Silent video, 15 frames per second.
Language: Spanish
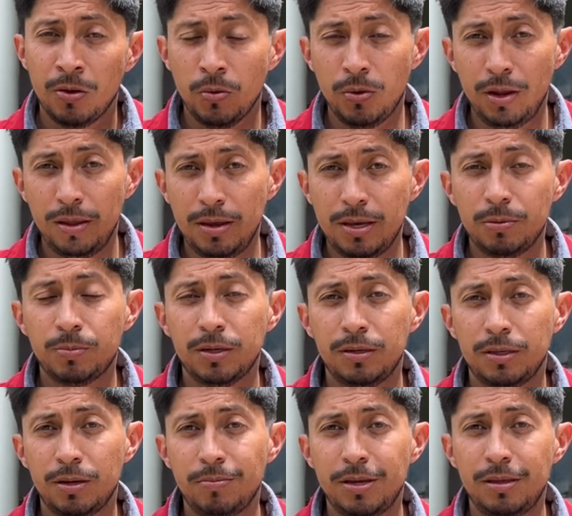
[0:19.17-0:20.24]
Una de ellas
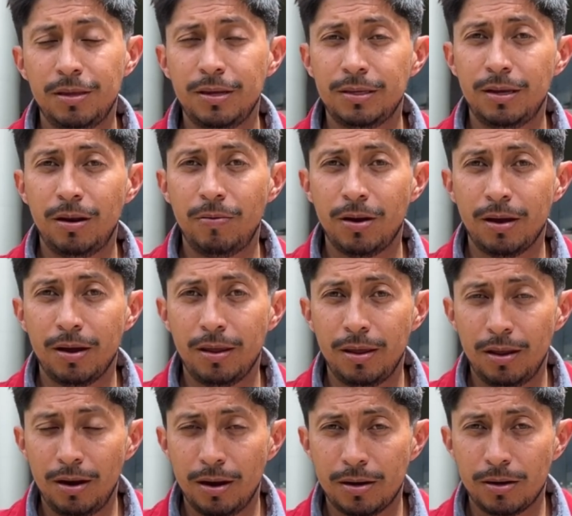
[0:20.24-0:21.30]
precisamente es de la bancada
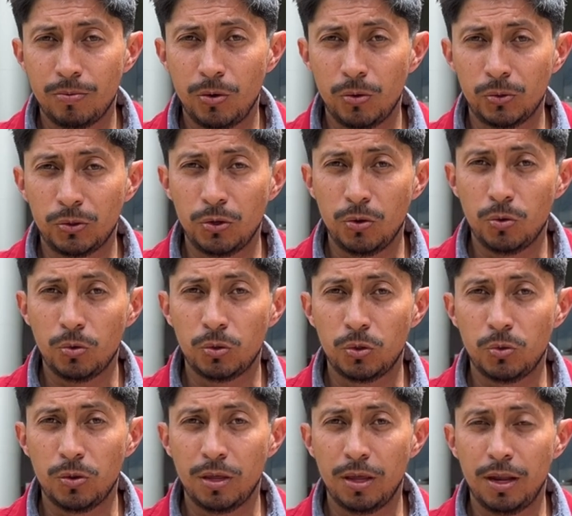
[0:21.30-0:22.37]
de la Revolución
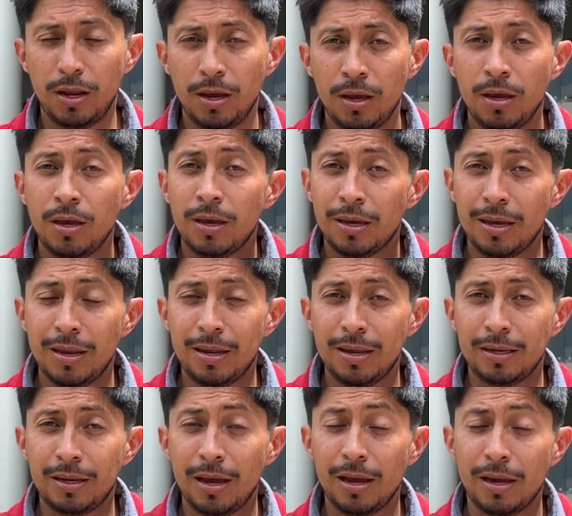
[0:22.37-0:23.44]
Ciudadana,
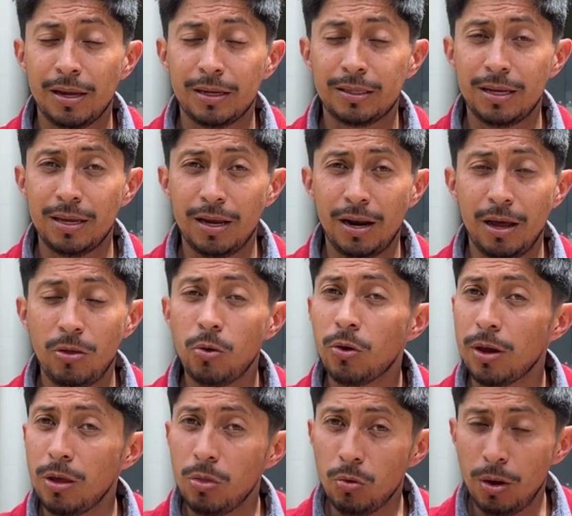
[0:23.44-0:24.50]
quienes han señalado
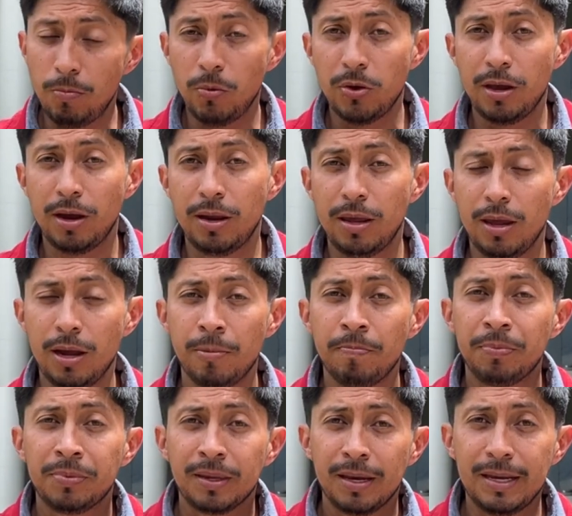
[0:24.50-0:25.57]
que no apoyarían
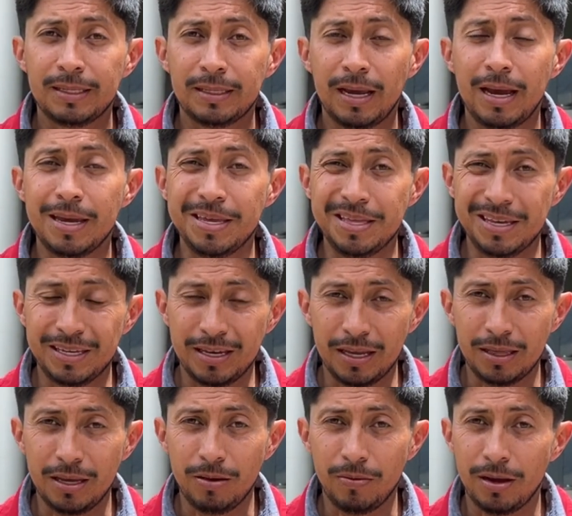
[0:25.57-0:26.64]
esta
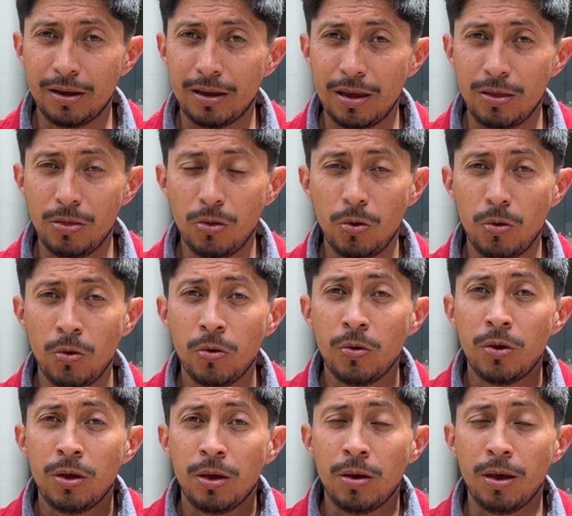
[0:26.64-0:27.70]
iniciativa, que no
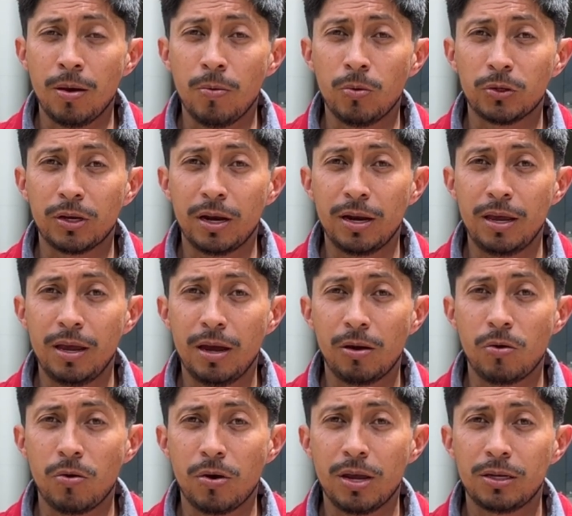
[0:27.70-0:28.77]
eh, buscarían
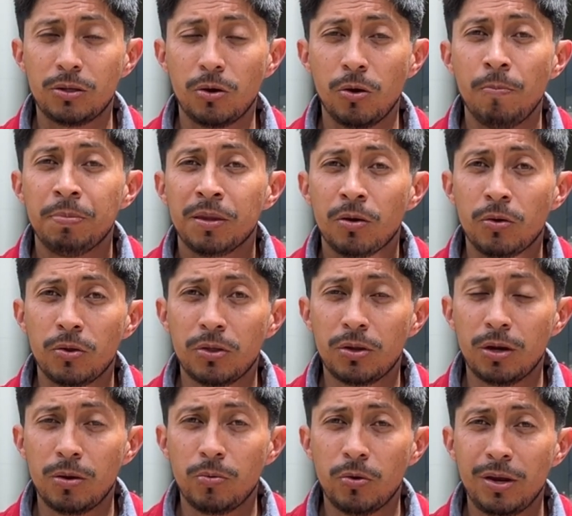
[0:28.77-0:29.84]
con esto
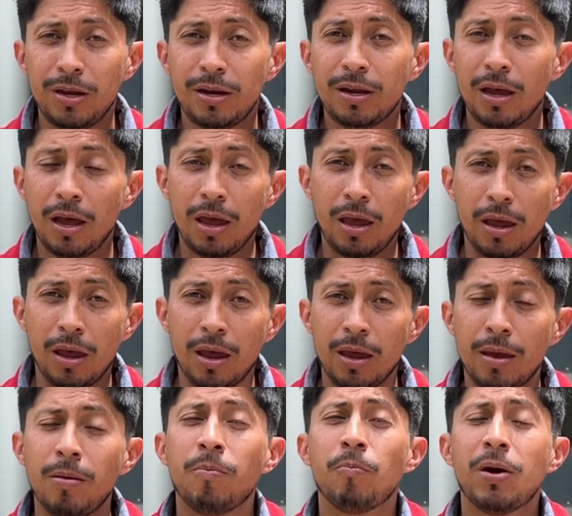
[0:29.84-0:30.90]
contribuir
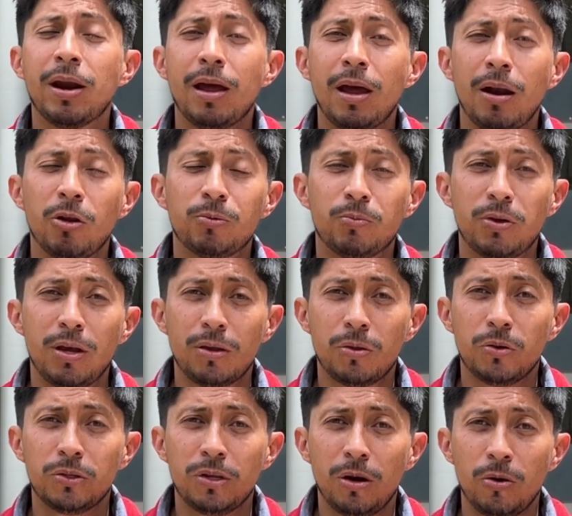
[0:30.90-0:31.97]
eh, para los
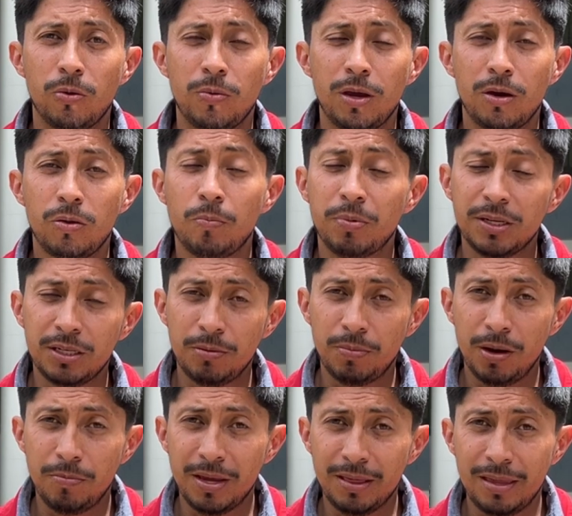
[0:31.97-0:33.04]
proyectos del gobierno,
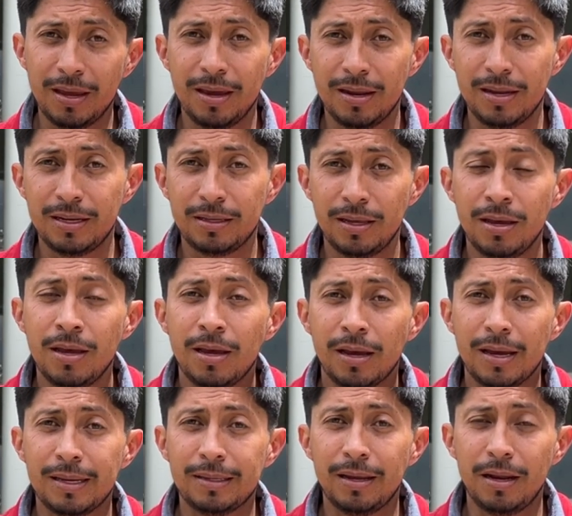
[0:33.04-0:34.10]
principalmente en este
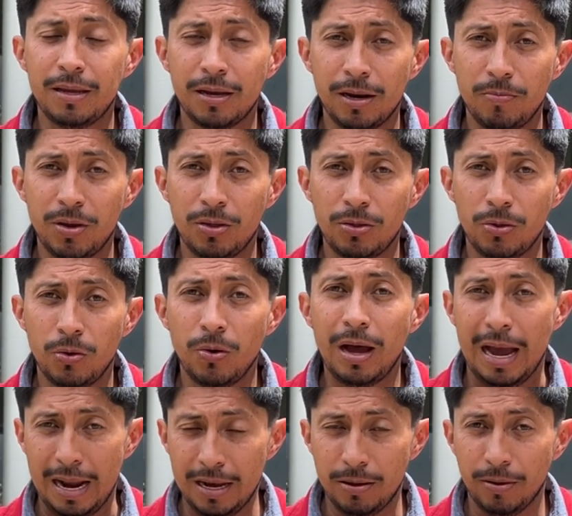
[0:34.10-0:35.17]
que es del incremento
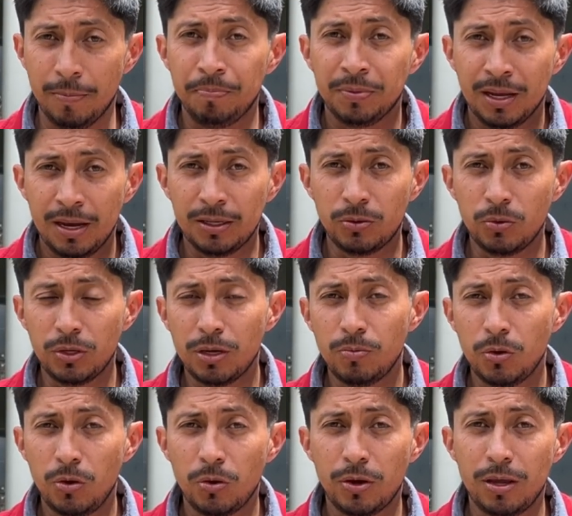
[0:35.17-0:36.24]
al IVA.
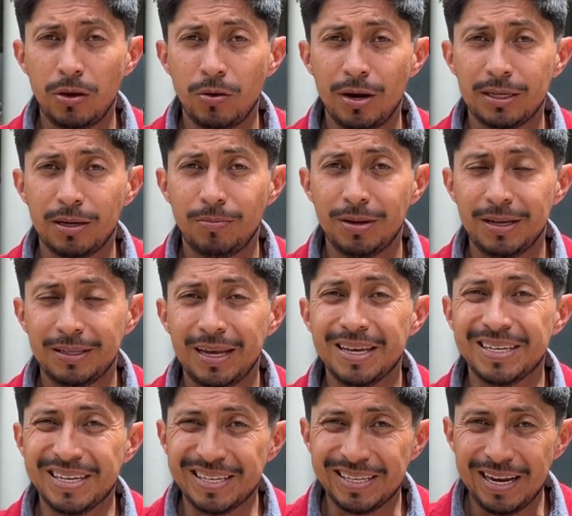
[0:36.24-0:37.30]
Escuchemos lo que dijo la asambleísta
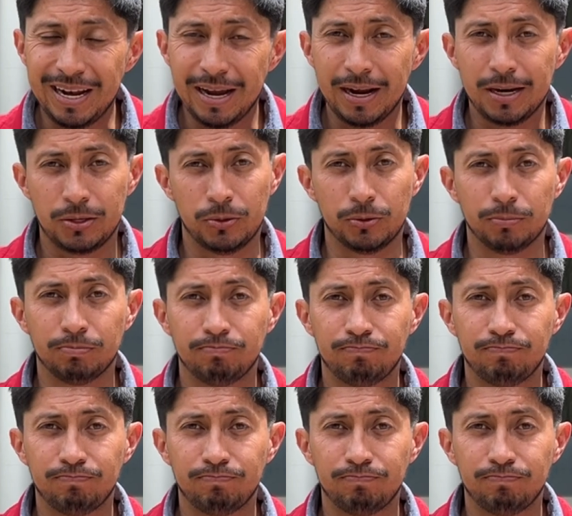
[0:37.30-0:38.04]
Gisela Garzón